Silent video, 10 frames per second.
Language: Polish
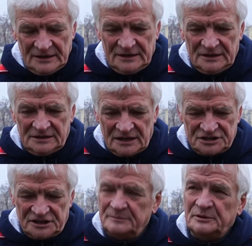Y,
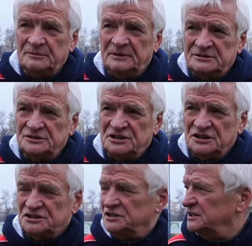także ten projekt bardzo
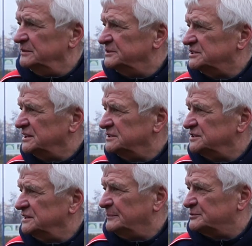cieszy i myślę,
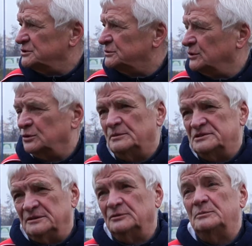że na początku roku
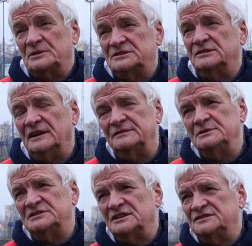będziemy go prezentować w
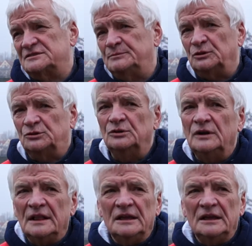Ministerstwie Sportu